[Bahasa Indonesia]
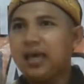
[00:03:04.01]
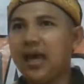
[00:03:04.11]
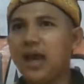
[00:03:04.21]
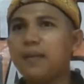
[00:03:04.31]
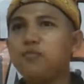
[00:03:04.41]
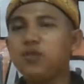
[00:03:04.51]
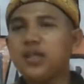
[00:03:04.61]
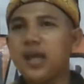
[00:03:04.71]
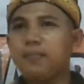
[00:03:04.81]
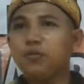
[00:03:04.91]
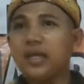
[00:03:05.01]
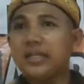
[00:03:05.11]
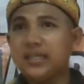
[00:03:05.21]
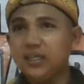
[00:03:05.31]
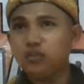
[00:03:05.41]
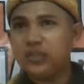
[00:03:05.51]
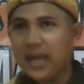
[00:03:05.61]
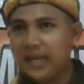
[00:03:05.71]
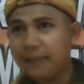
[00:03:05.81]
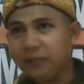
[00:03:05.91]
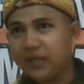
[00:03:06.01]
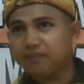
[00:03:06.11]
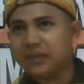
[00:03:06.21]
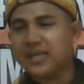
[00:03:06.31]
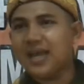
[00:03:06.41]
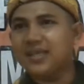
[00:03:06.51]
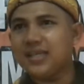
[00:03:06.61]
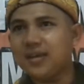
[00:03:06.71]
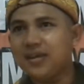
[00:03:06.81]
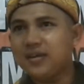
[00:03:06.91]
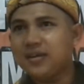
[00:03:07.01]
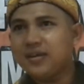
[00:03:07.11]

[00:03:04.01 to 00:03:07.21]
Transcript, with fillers: Ya, kemudian Bu Tati sudah dapat pasangannya?